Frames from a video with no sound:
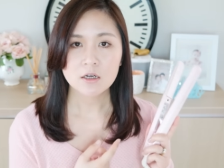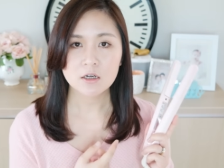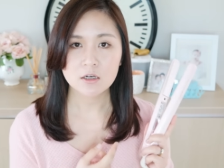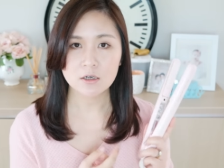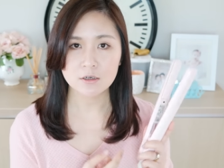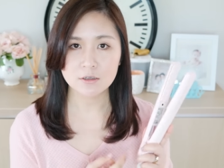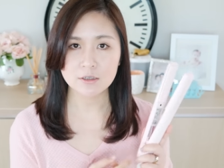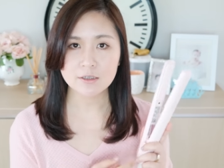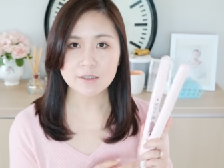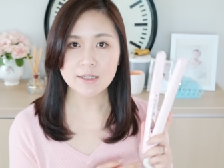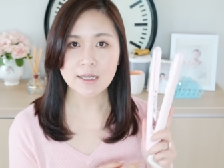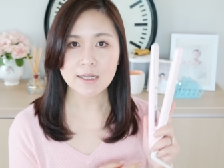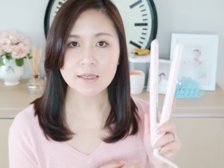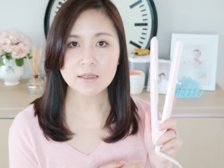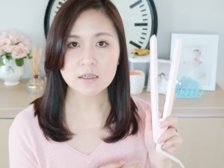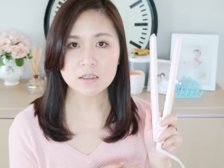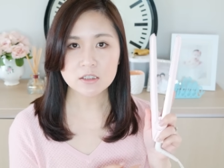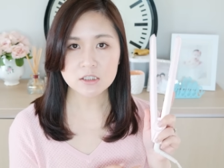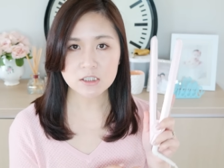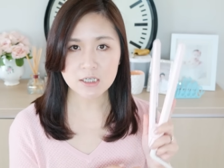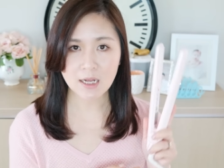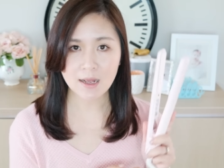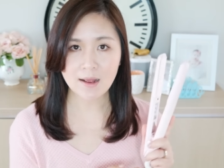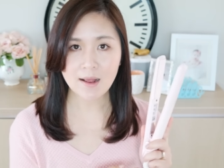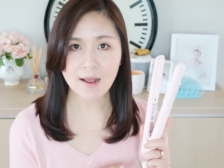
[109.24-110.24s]
可能它的
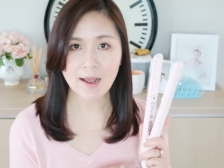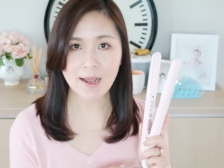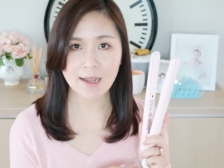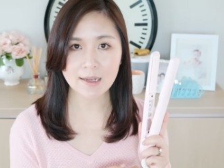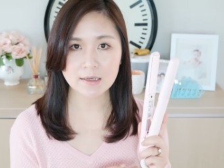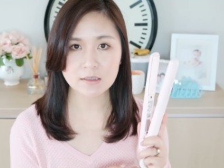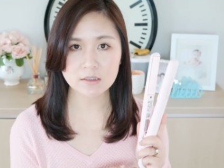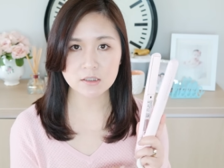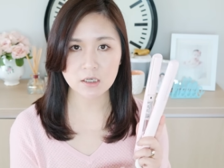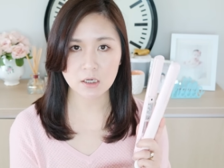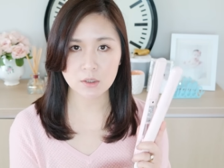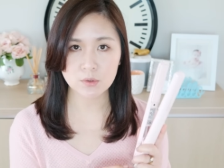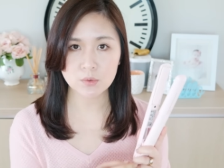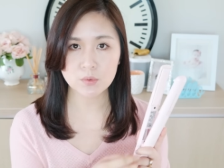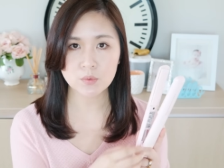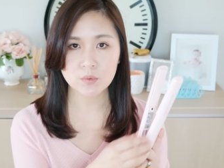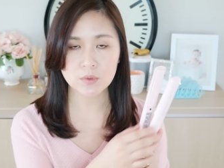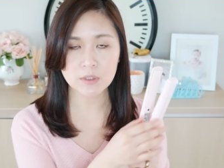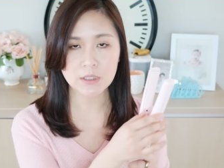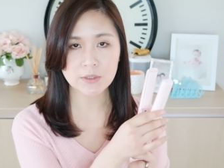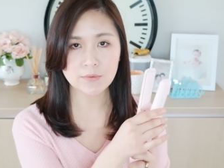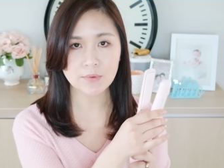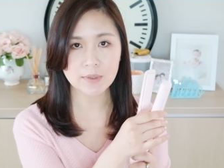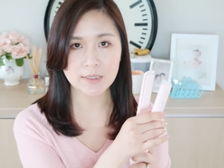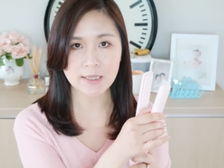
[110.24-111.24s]
伤害程度，
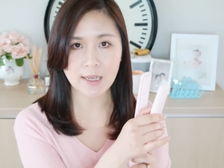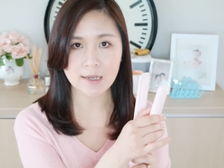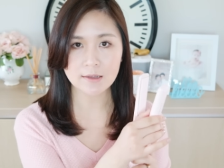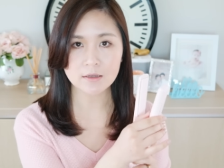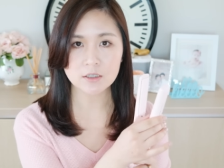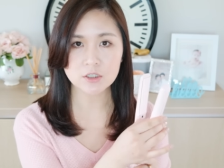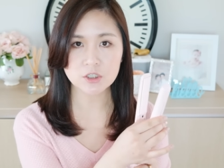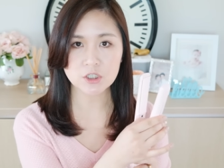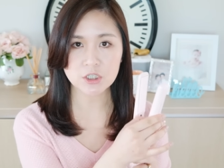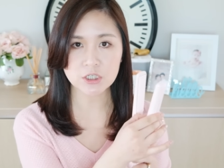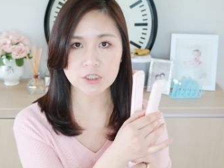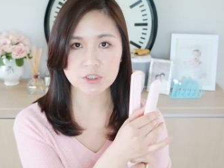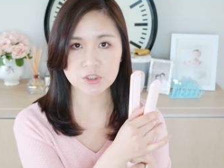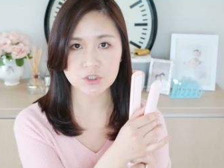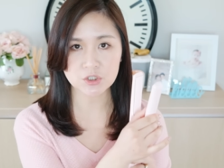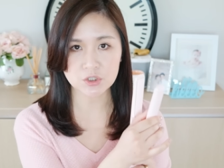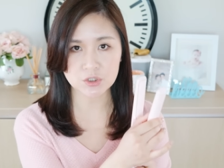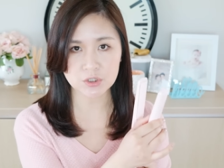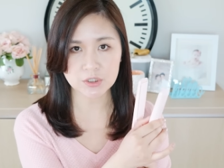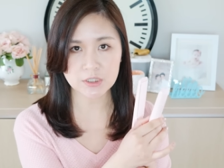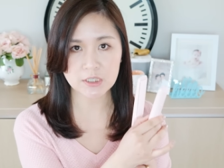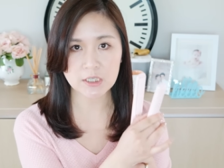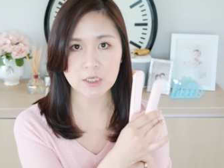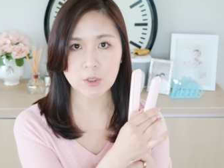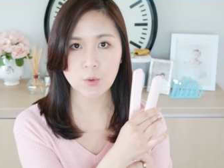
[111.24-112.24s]
因为它的这个
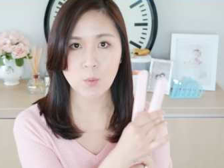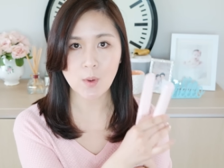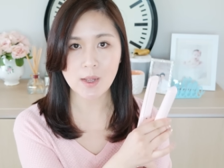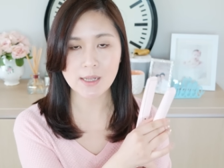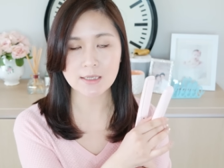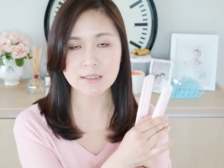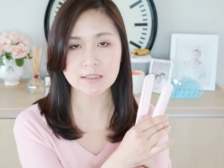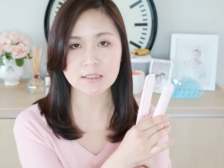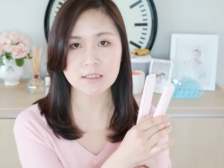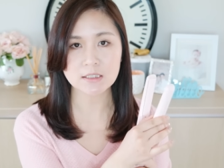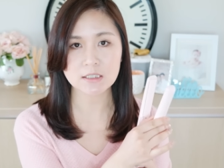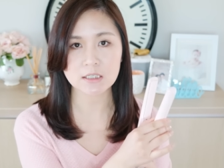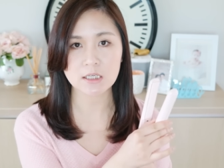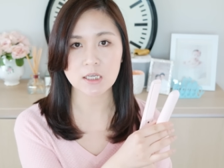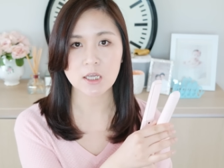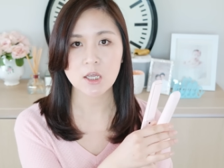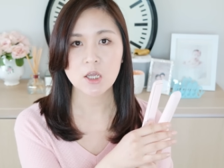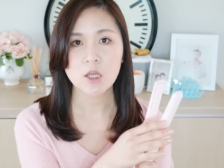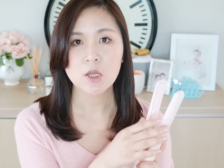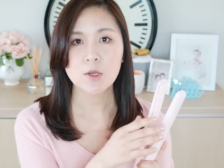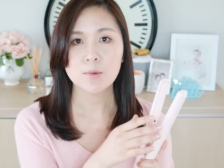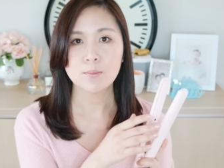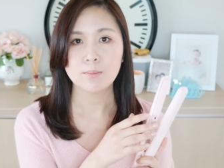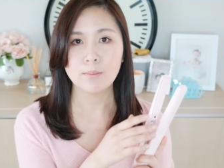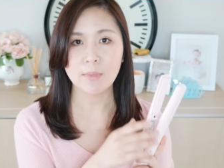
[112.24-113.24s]
质地关系
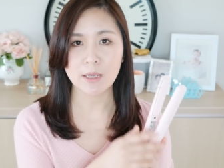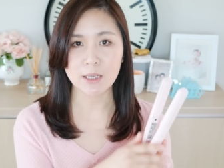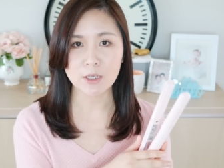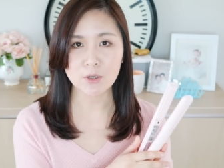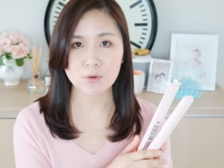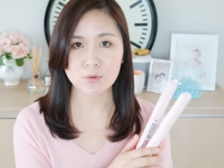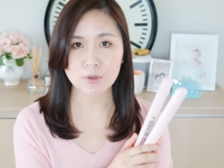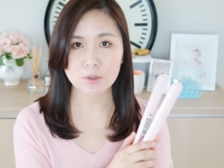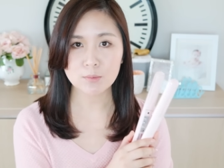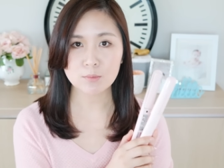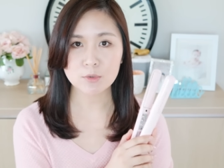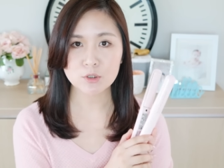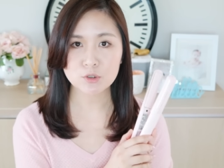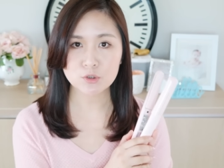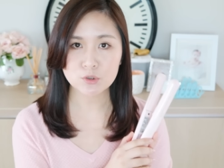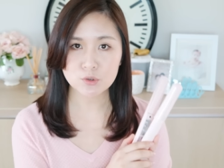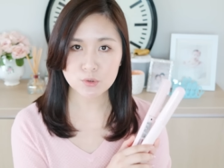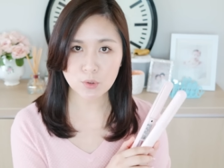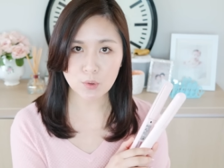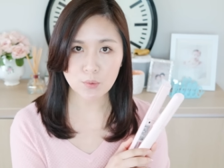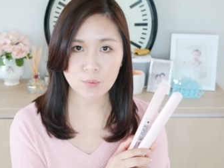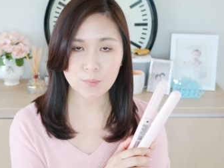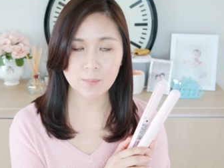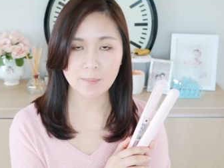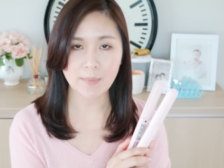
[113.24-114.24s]
没有那么
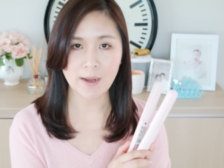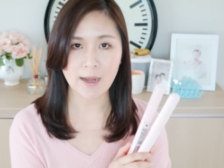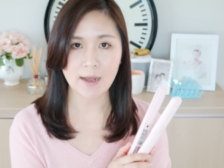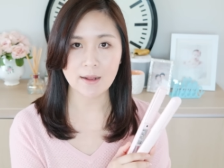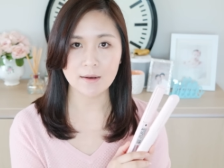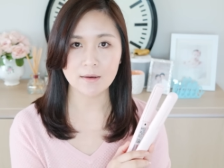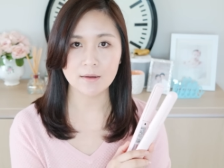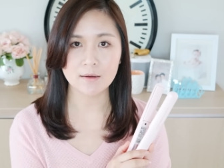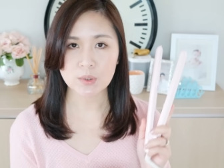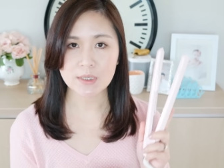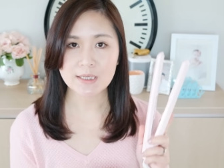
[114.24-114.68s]
重罢了。